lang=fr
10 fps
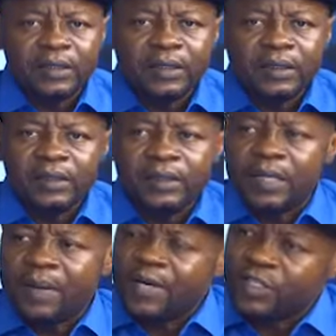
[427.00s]
euh,
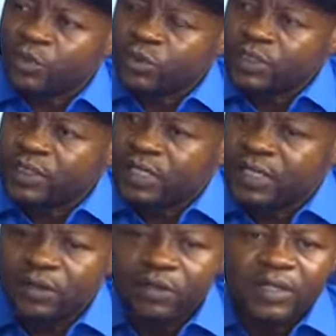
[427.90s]
la majorité
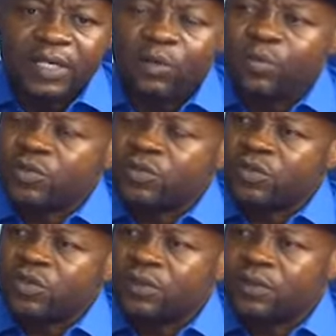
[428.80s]
iront dans
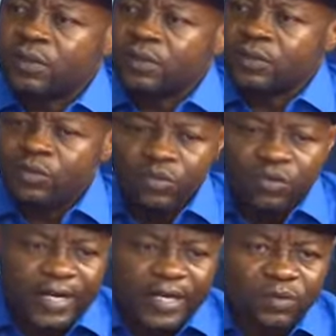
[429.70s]
l'opposition.
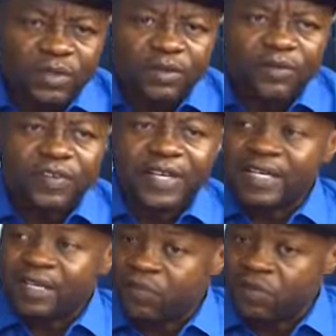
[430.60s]
Nous, eh, nous allons faire
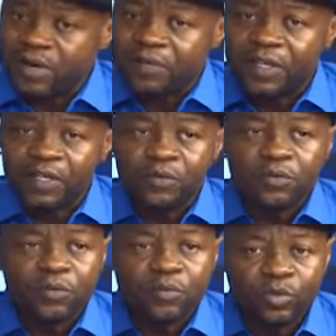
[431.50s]
un effort avec les
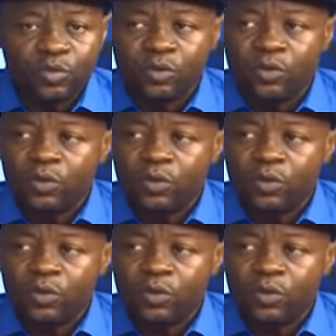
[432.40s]
nouveaux bureaux. Vous voulez renvoyer